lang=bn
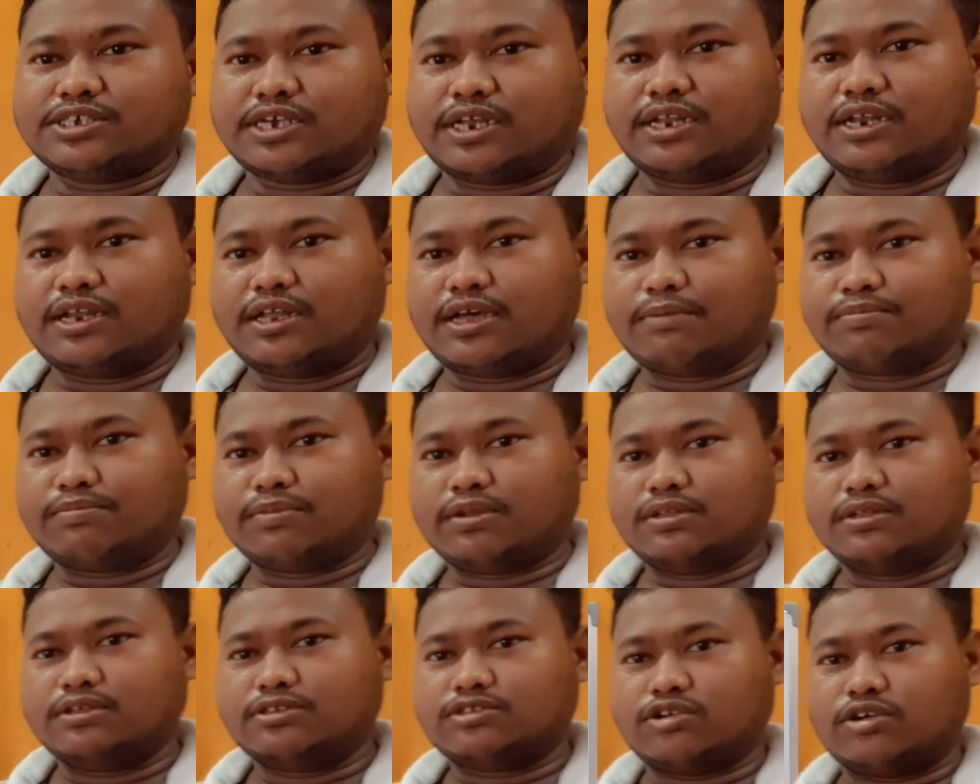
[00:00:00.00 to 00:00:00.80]
চ্যানেলে
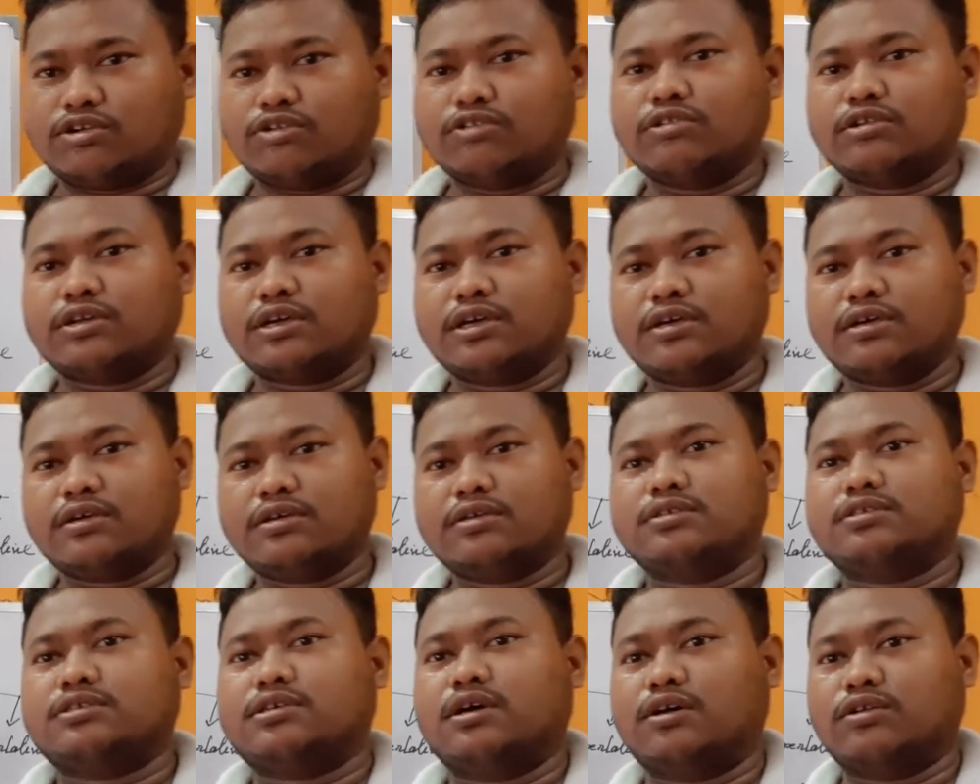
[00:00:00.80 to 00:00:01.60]
আপনাদের সকলকে
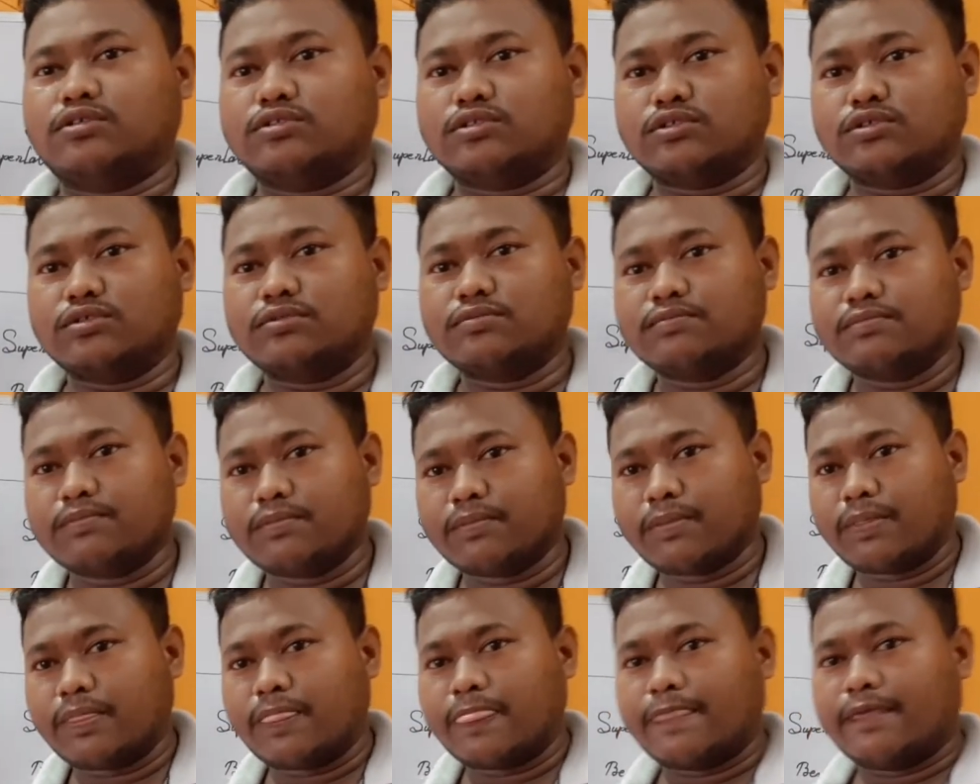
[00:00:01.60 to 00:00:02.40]
স্বাগত
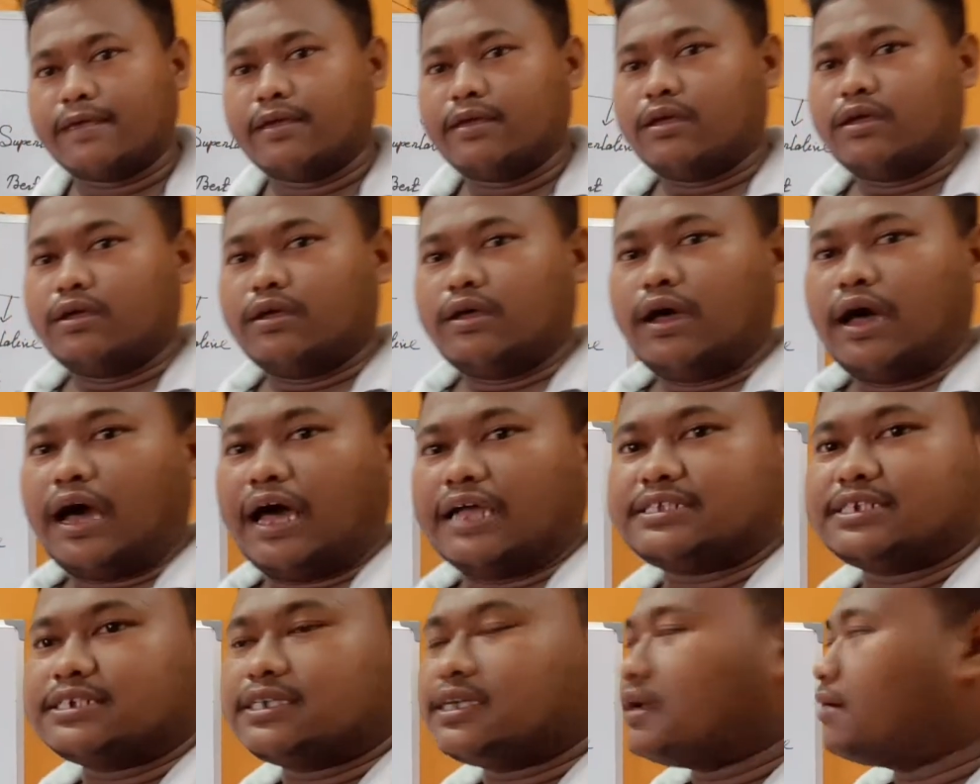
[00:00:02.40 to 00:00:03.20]

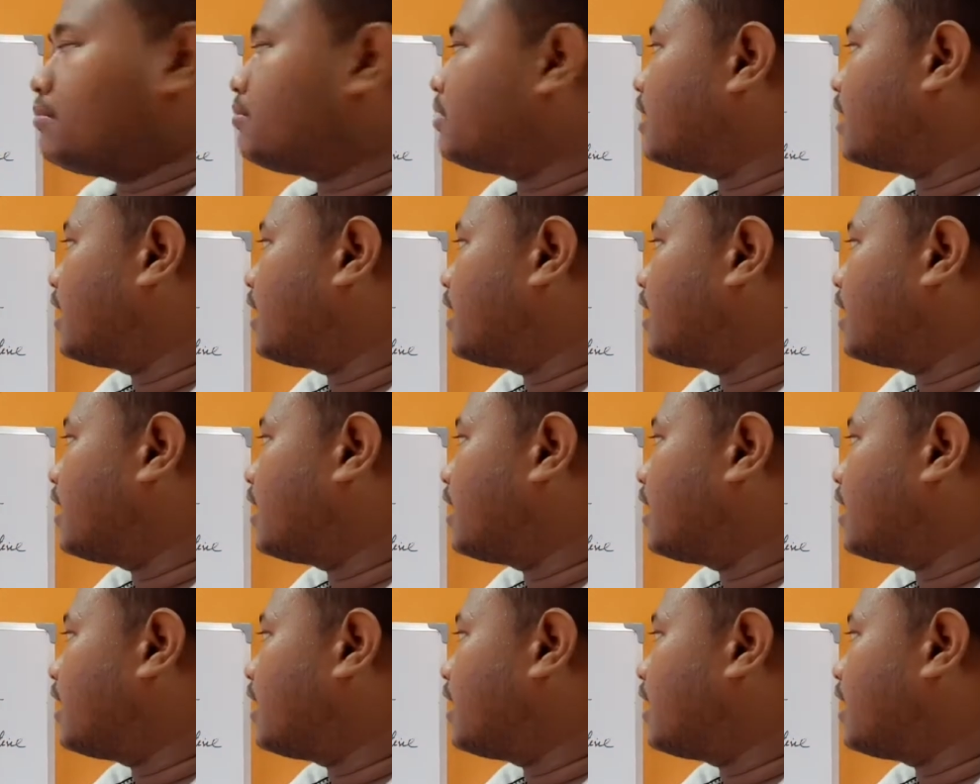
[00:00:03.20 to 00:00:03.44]
আজকে আমরা